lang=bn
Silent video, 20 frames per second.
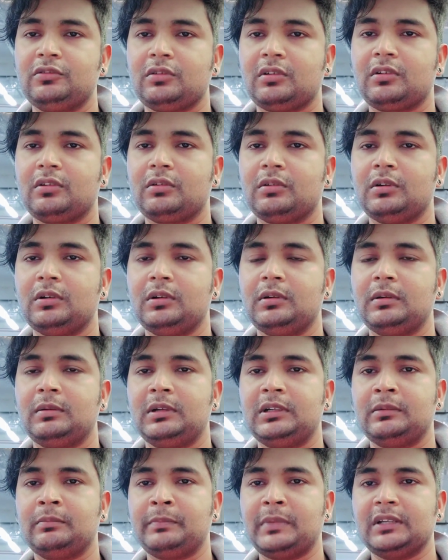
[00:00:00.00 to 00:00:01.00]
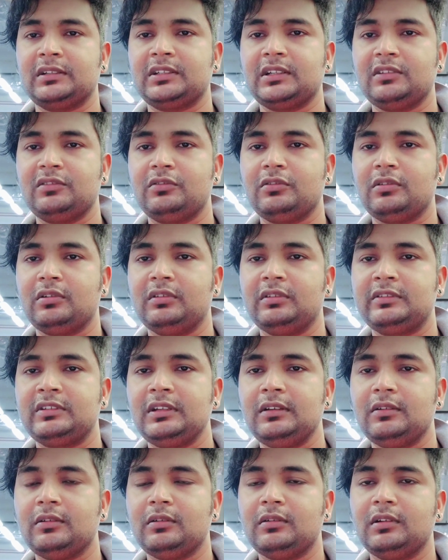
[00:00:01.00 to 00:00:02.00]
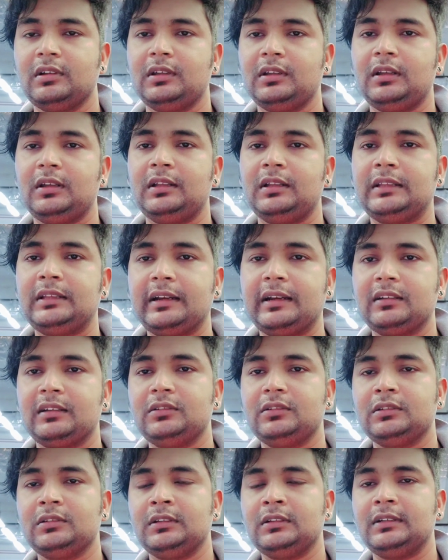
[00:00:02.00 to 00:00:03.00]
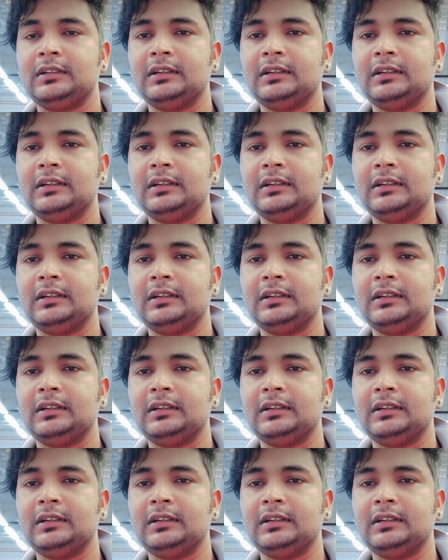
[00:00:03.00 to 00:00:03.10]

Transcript: চক্র পাঁচ সাতজন ছিল তারা কিন্তু